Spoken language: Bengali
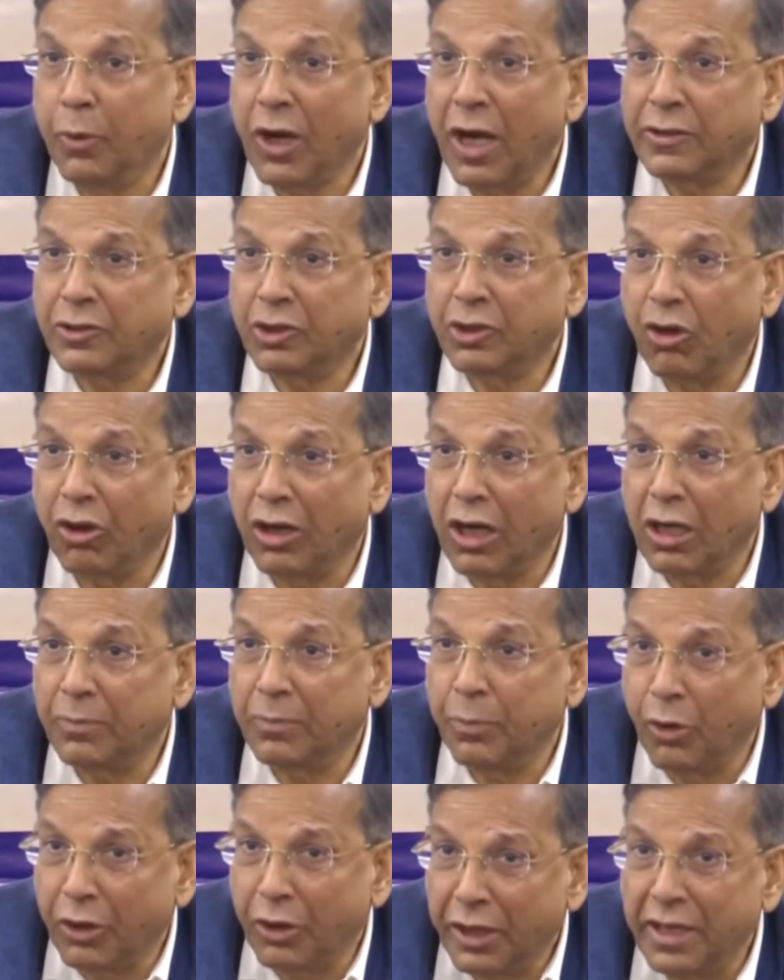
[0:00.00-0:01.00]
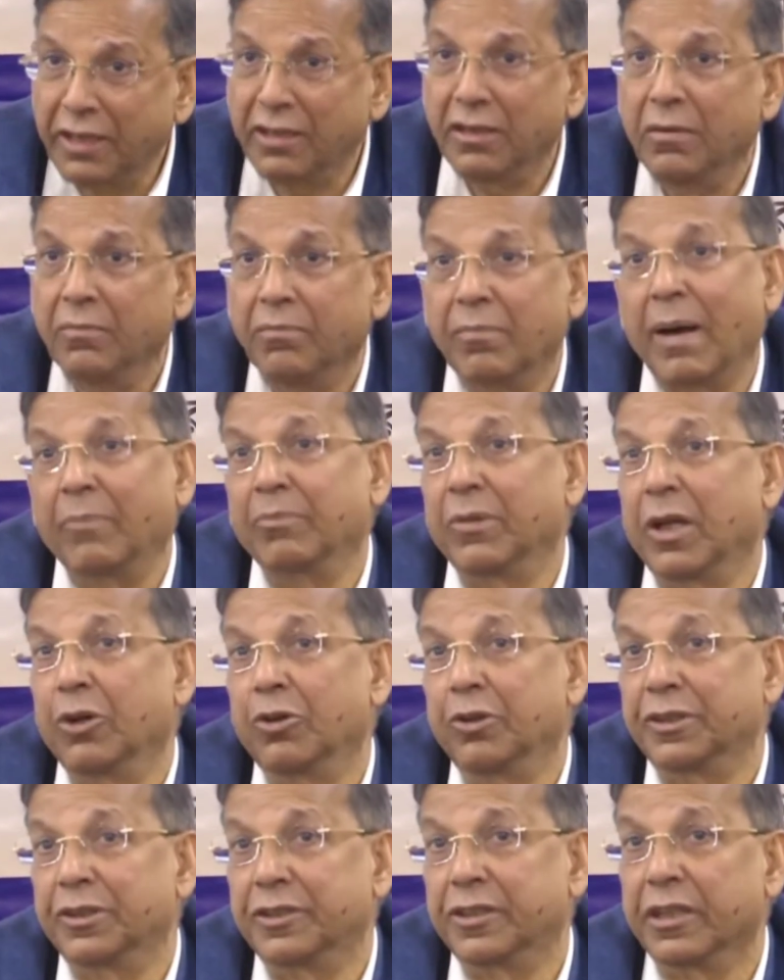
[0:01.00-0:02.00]
অপরাধ করার পরেই
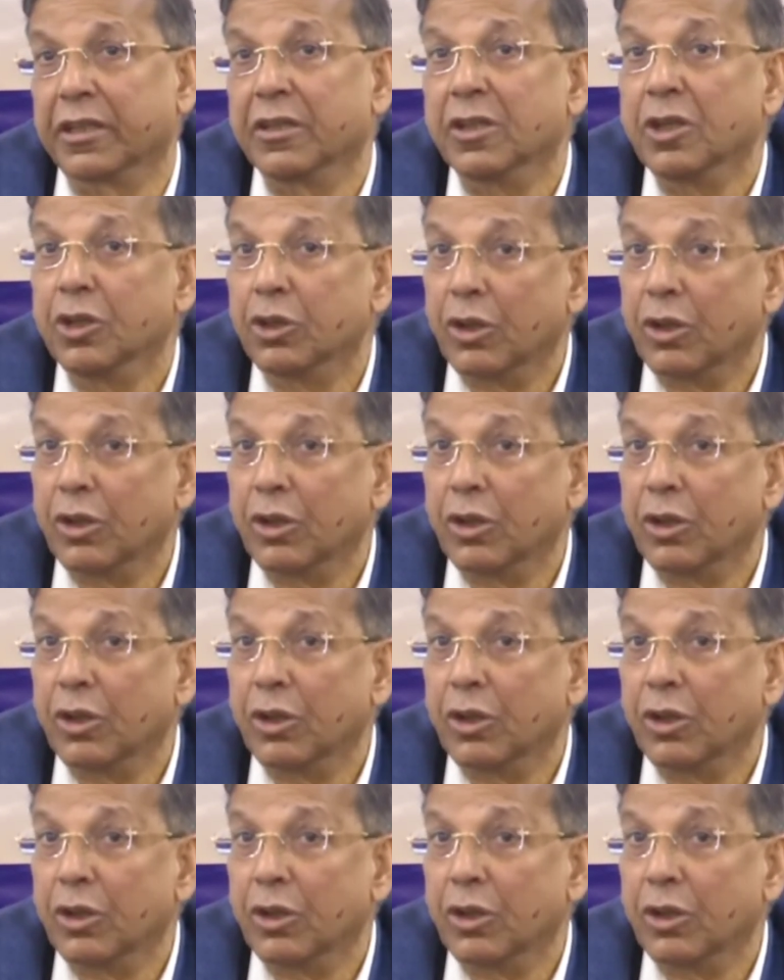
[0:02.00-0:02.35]
মামলা হয়েছে